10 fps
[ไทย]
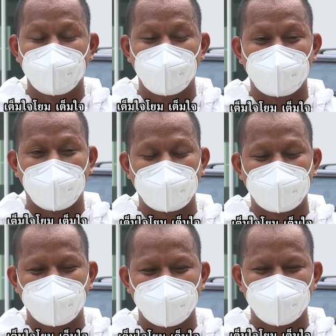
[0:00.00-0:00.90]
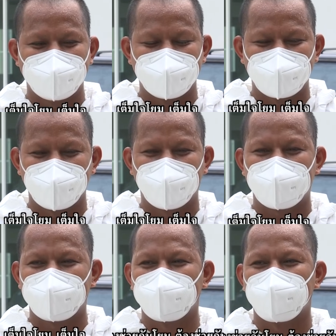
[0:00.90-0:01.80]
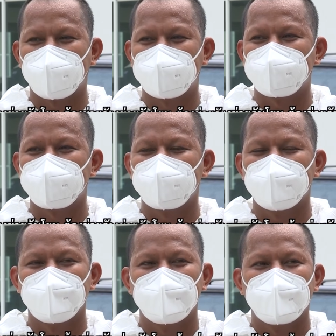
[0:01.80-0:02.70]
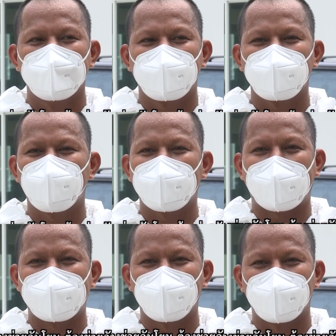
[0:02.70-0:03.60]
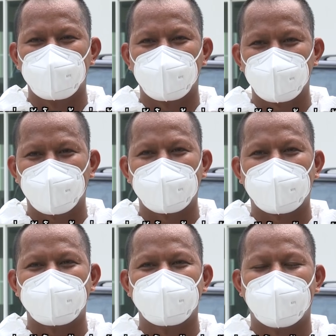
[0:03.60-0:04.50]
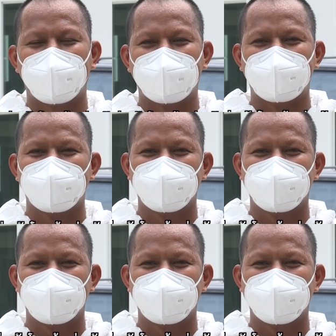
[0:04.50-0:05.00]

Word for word: เต็มใจ เพราะมันต้องช่วยกันโยมต้องช่วยกันอ่า